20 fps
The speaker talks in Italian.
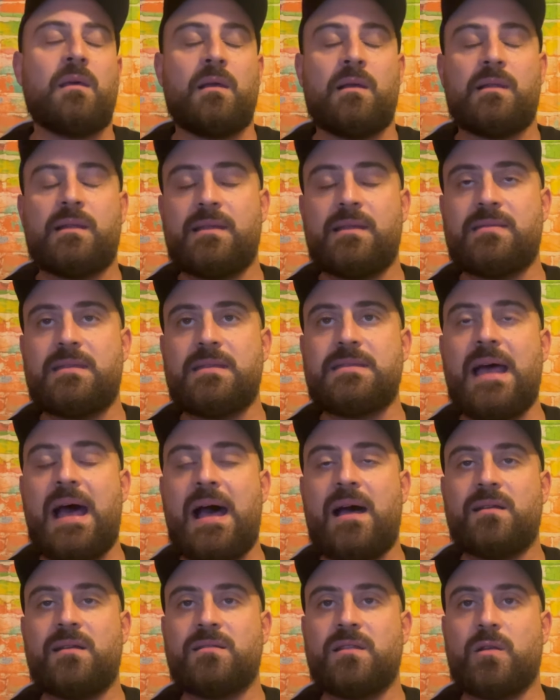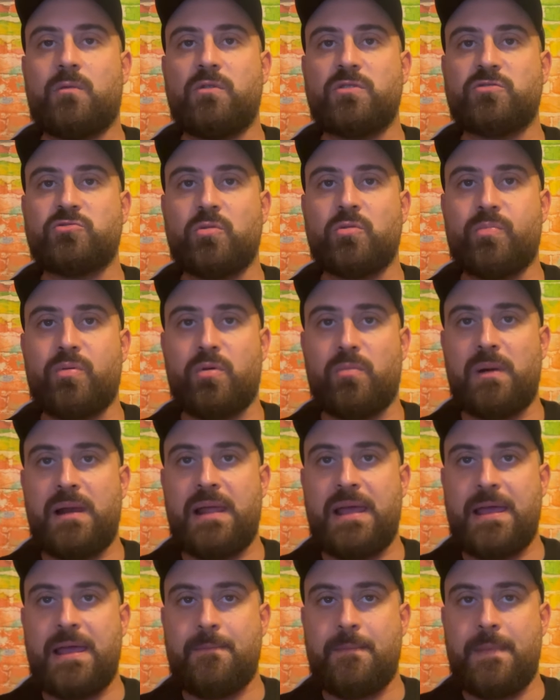l'entità di questo
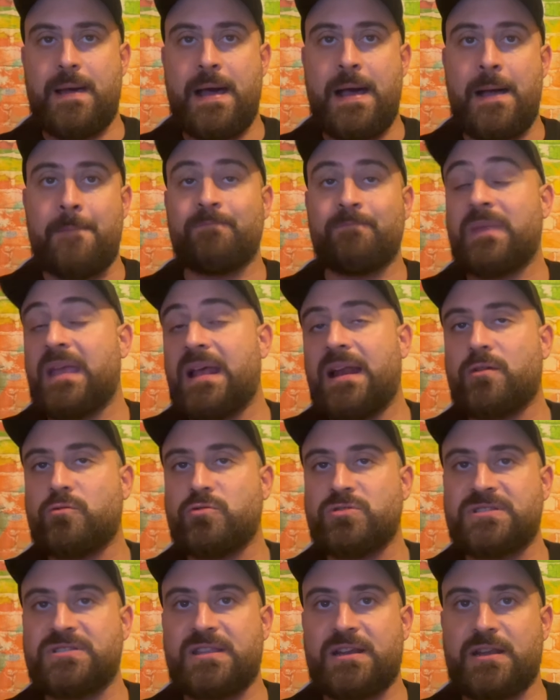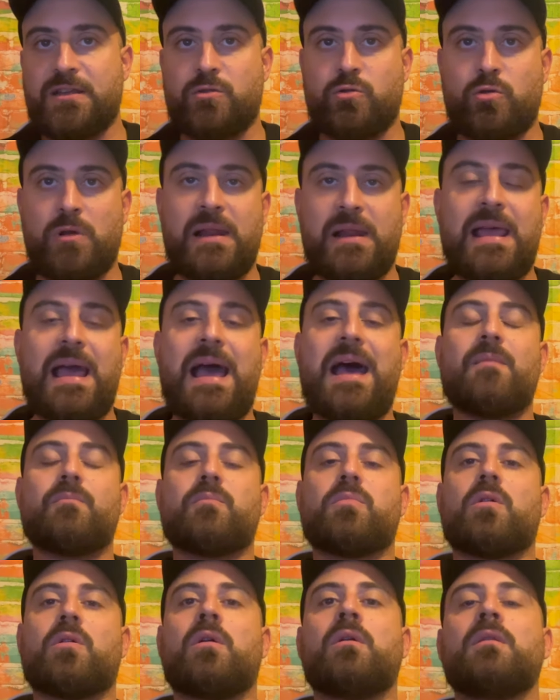problema che l'ha costretto al
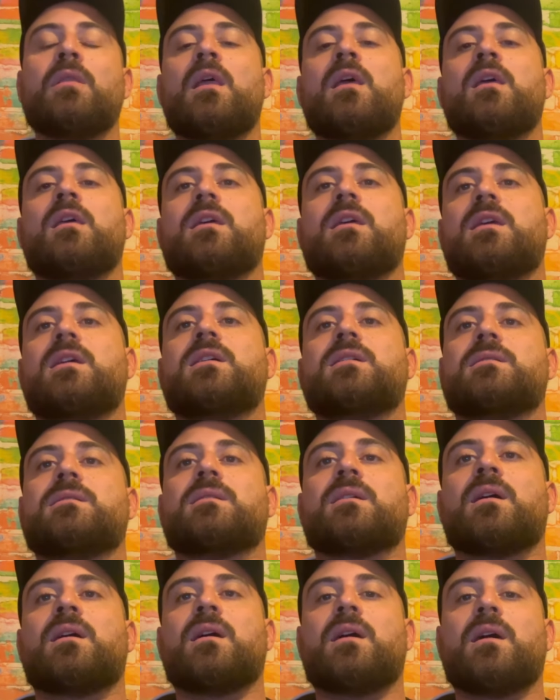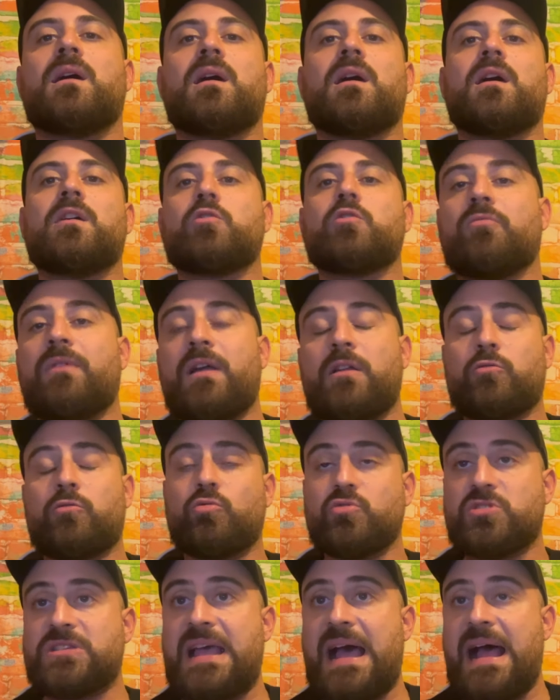cambio in eh,
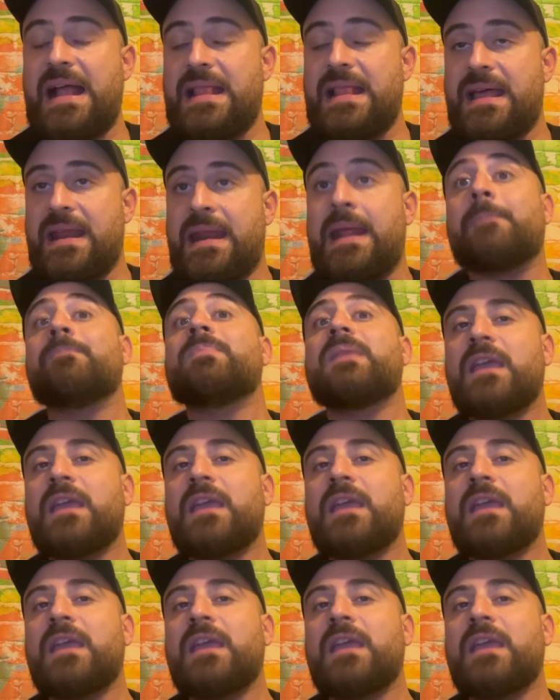Juventus Cagliari.